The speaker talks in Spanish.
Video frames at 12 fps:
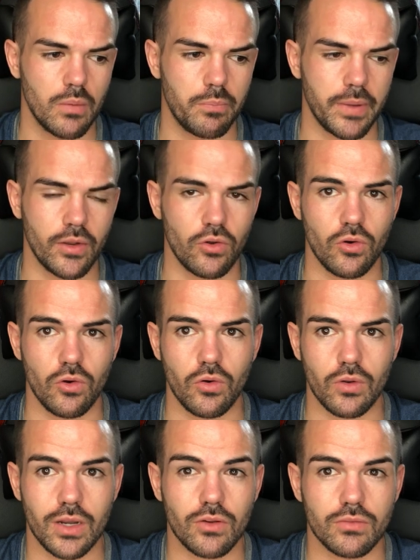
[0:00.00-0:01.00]

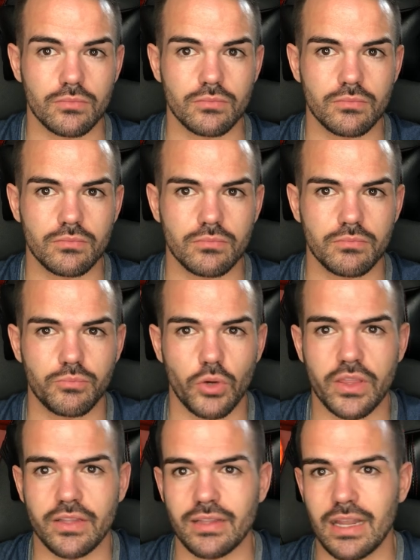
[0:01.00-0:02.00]
pero claro, mm,
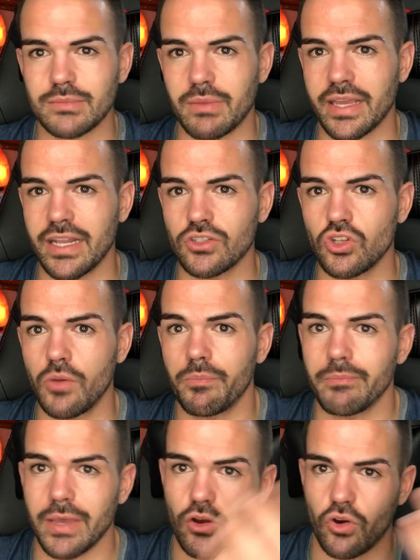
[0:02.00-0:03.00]
puedo decirte, las máquinas no,
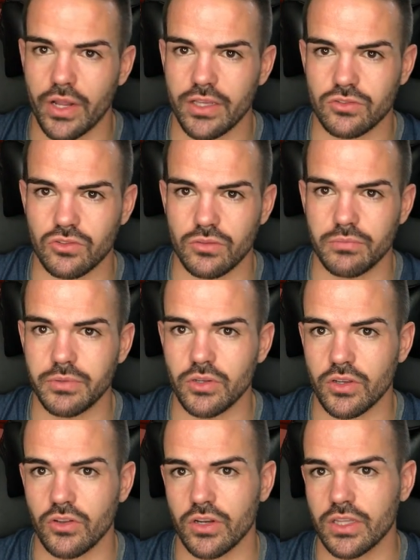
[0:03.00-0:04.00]
mejor esto,
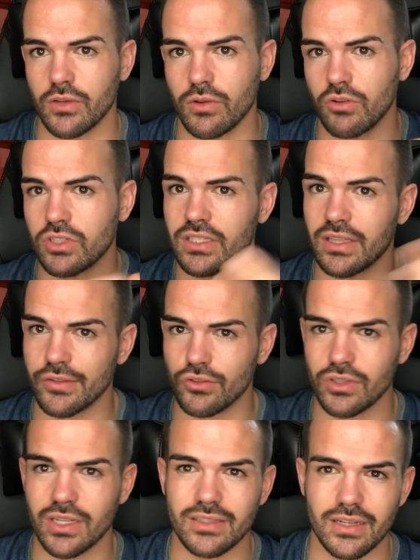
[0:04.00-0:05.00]
pero que no critique una cosa sin
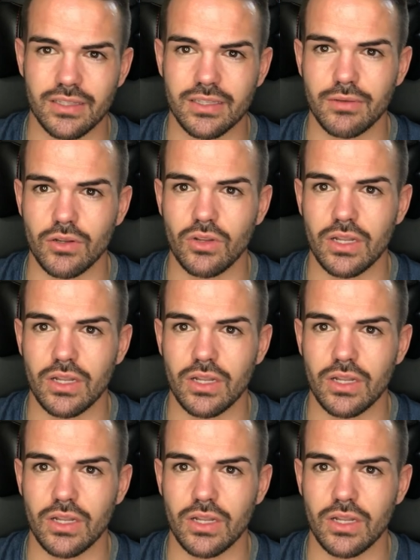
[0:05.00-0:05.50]
total alternativa, ¿no?